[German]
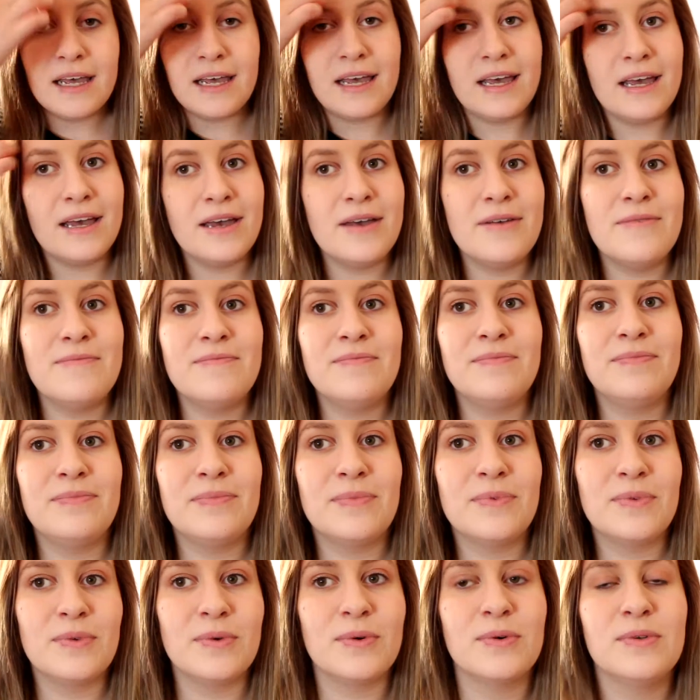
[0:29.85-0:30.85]
Ähm,
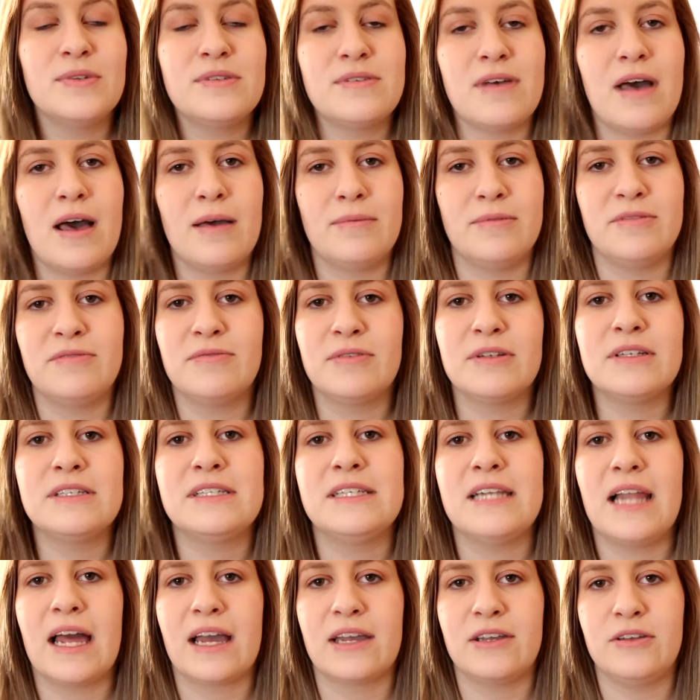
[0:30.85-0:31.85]
und so habe ich
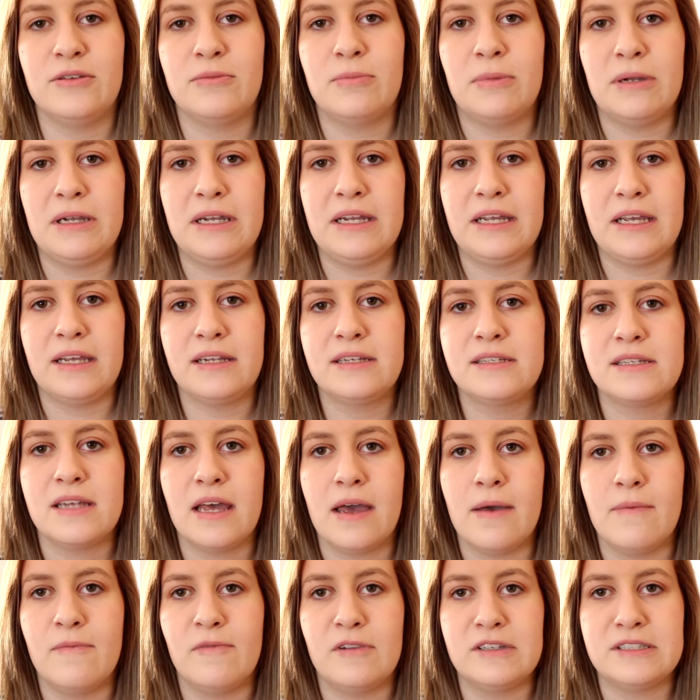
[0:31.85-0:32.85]
wirklich lange überlegt,
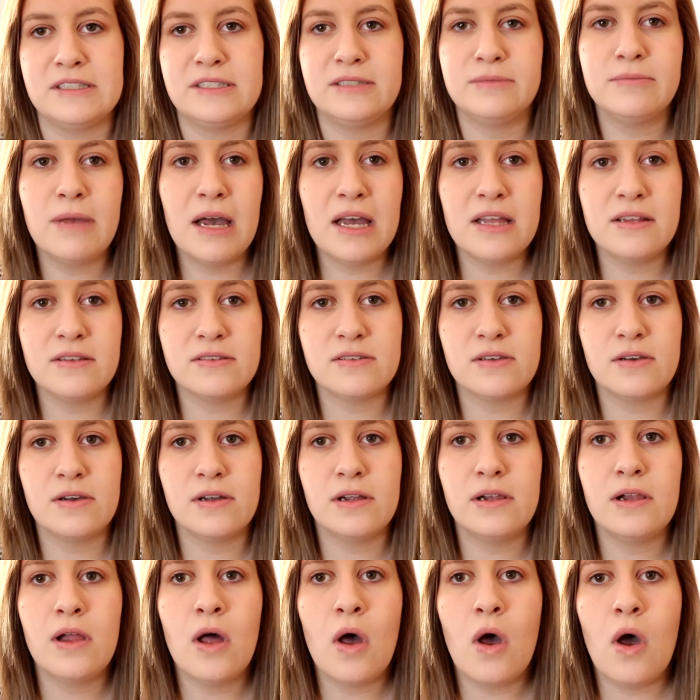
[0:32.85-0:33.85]
ähm, was ich machen
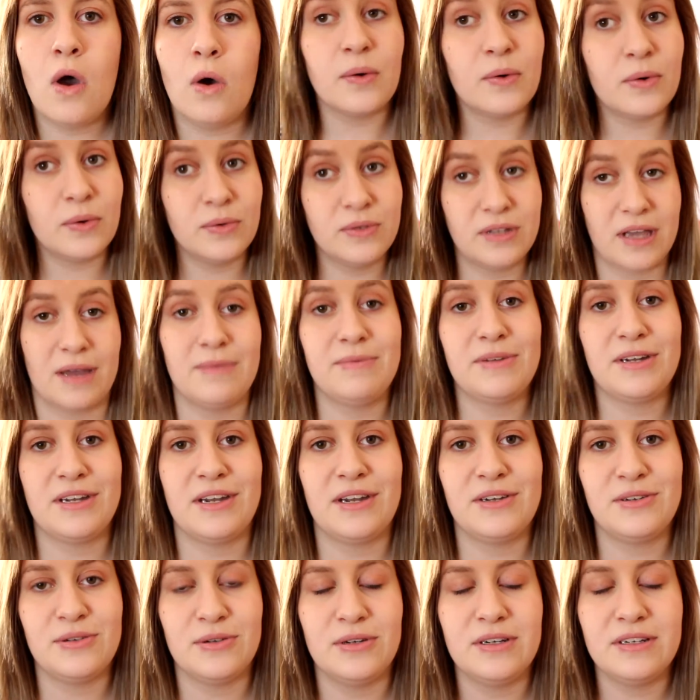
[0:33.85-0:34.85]
soll und kam dann
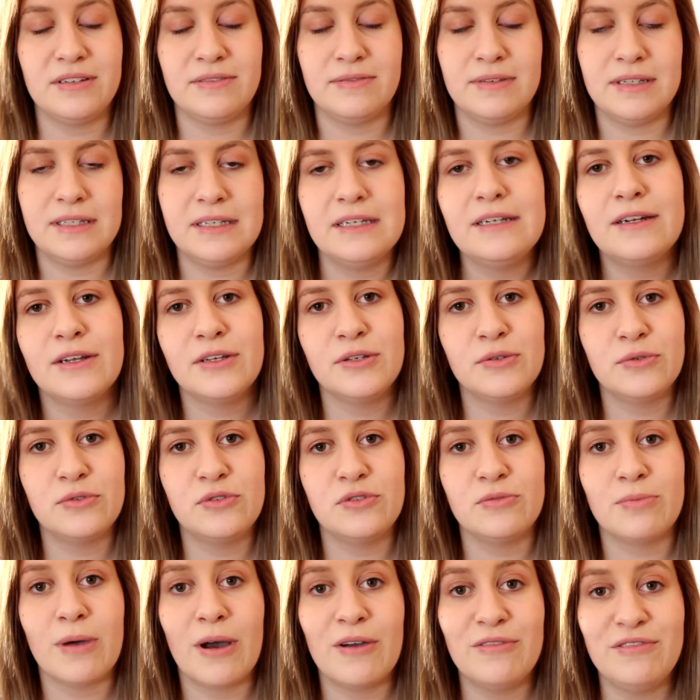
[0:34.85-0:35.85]
natürlich wie jeder
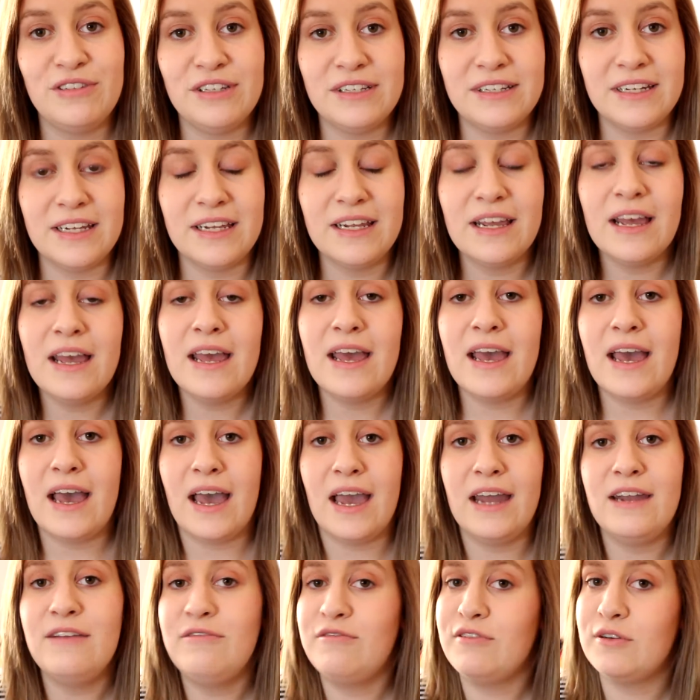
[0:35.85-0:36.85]
YouTuber auf die Idee,
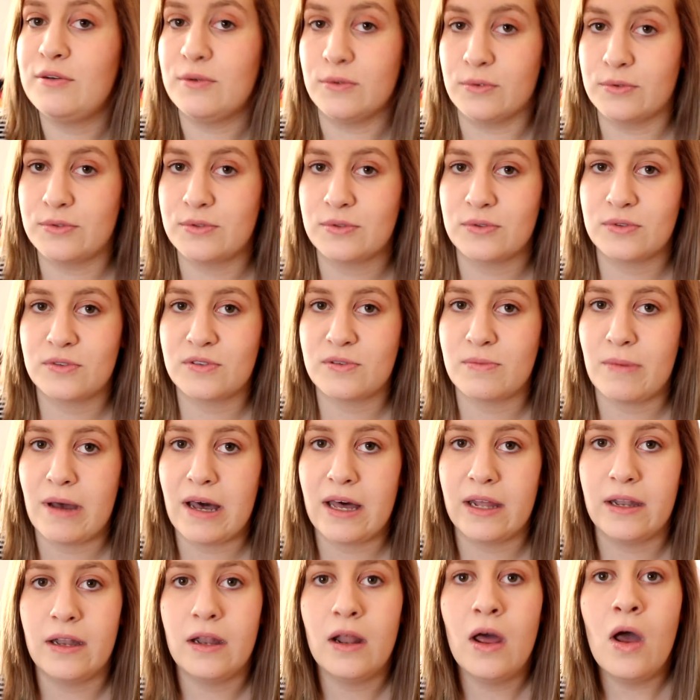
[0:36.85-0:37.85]
eine Verlosung zu
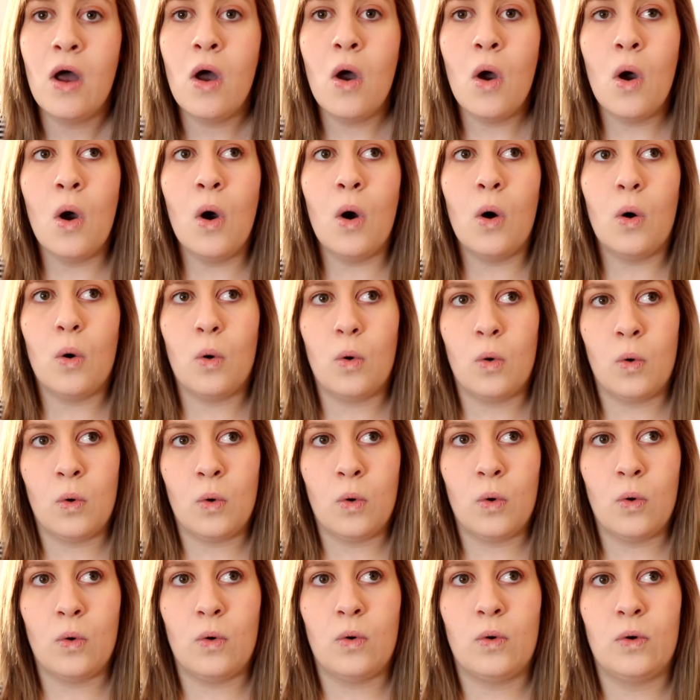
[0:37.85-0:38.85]
machen.
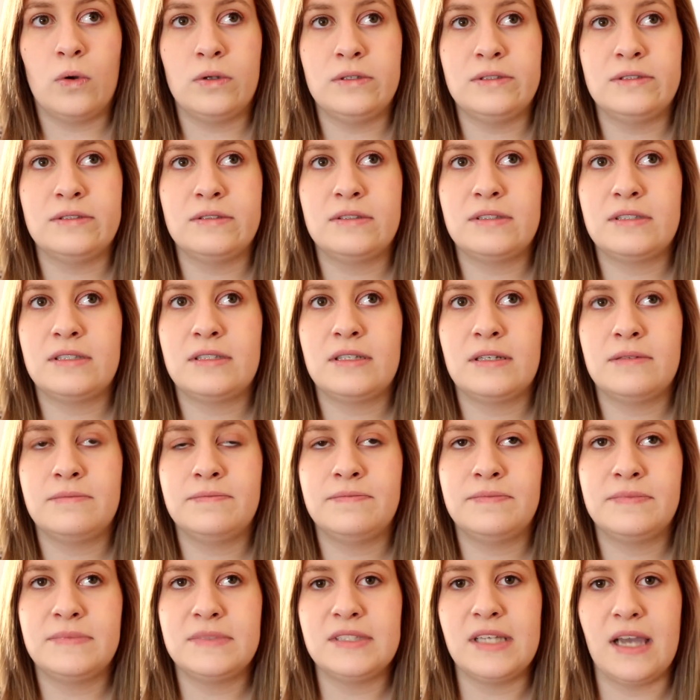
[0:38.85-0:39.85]
Und
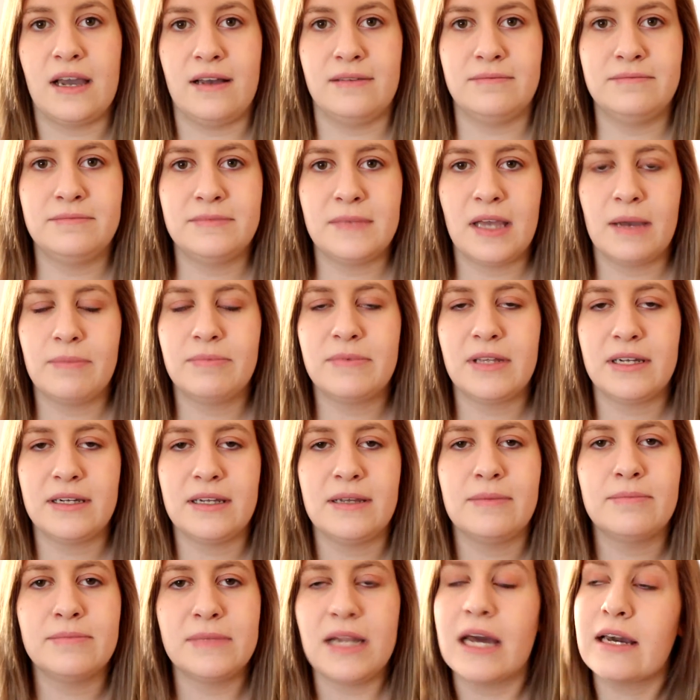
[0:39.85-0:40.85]
ja, habe dann
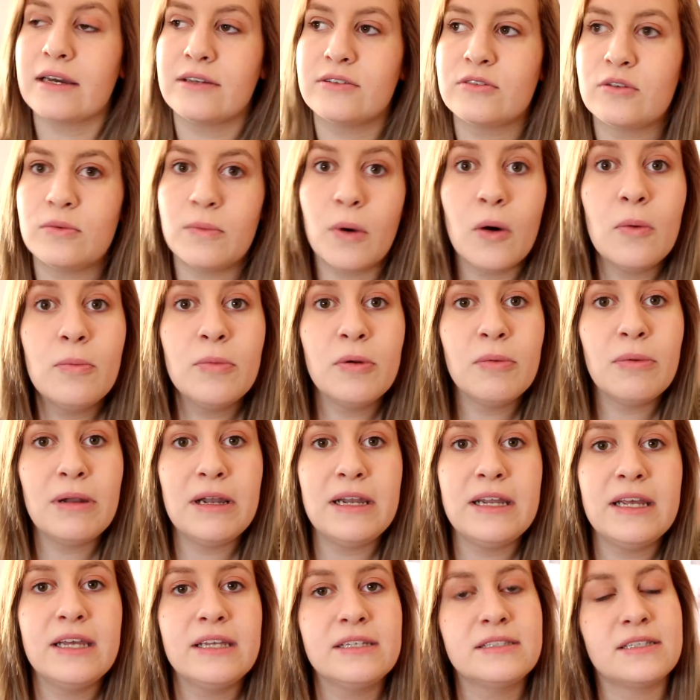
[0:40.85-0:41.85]
eben lange drumherum
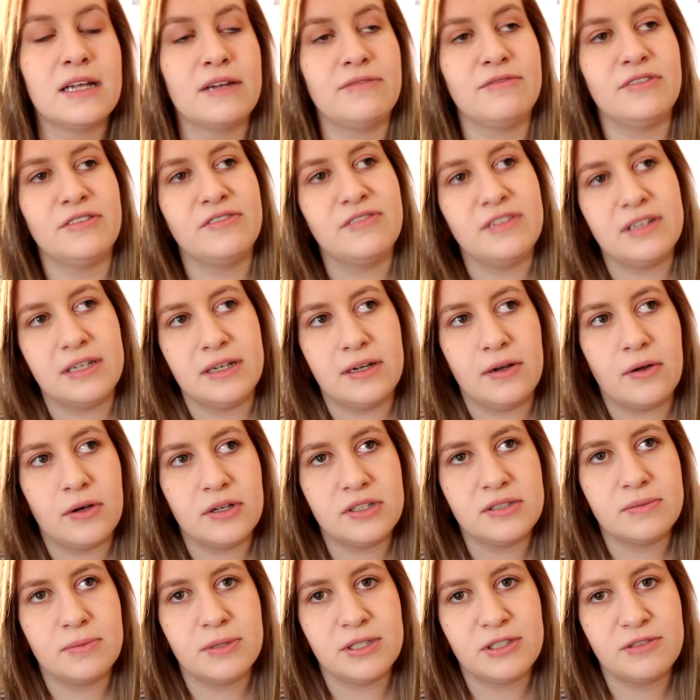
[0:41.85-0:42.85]
überlegt, an wie viele
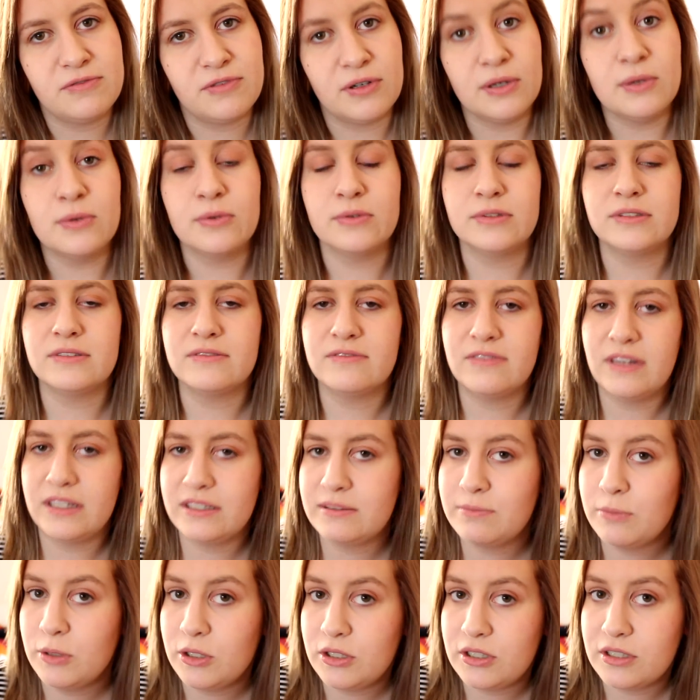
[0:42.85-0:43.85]
Leute möchte ich verlosen,
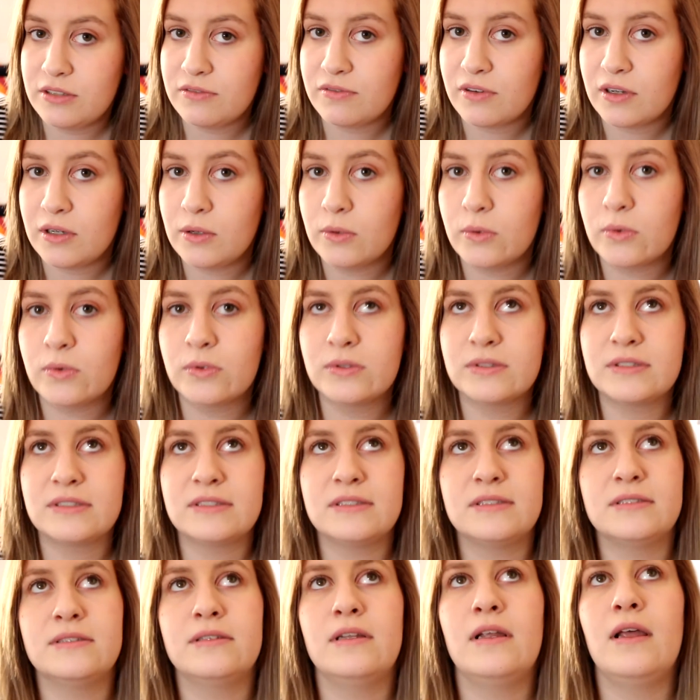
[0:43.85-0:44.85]
was möchte ich
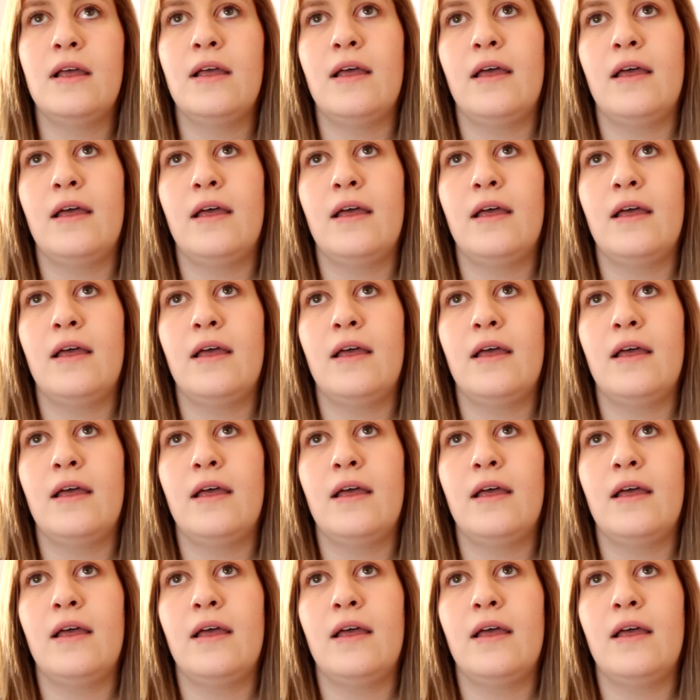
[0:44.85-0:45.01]
verlosen,